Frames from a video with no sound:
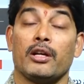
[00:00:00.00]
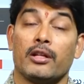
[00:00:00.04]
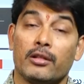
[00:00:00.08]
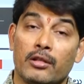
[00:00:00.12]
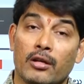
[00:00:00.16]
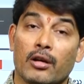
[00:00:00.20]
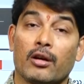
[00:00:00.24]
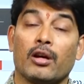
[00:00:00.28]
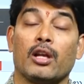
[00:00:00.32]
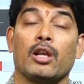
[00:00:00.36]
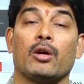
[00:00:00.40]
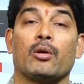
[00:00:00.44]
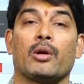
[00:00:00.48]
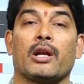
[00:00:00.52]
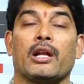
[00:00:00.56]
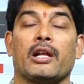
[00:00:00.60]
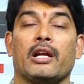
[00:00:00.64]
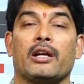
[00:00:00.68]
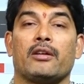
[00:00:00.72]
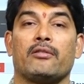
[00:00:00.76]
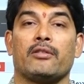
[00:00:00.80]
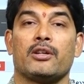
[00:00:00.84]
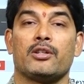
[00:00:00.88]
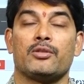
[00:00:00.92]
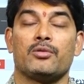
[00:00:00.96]
ఇంటి దొంగలు ఎవరు
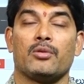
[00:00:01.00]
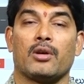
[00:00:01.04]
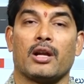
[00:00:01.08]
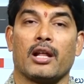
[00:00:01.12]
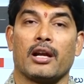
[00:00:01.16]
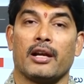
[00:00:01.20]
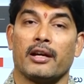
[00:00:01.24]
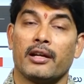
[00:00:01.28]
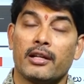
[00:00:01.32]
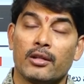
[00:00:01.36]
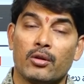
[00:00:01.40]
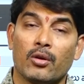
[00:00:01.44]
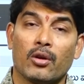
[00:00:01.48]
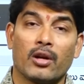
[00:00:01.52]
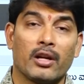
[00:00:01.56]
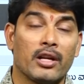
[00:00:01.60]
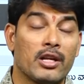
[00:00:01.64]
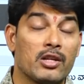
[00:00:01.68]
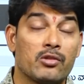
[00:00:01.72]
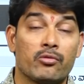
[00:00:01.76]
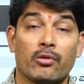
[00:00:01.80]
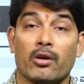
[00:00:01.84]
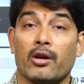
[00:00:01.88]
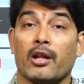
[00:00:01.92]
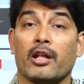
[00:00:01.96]
అనేటువంటి చూడాలి ఇంటి
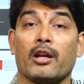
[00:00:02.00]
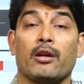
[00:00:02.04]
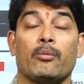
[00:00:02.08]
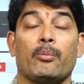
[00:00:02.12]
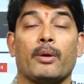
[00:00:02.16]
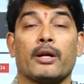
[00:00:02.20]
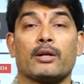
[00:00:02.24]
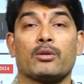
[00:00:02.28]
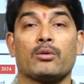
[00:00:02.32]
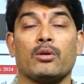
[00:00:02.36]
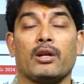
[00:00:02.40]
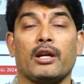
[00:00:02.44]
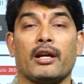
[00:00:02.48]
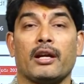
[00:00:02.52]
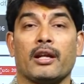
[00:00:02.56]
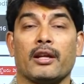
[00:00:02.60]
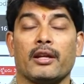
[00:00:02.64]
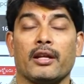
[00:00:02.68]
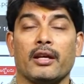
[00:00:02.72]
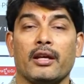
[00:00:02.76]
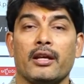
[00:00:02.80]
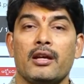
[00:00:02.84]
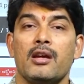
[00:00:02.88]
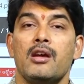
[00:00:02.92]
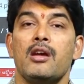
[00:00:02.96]
దొంగను ఈశ్వరుడైనా
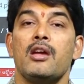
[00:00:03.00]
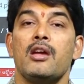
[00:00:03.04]
పట్టుకోలేడని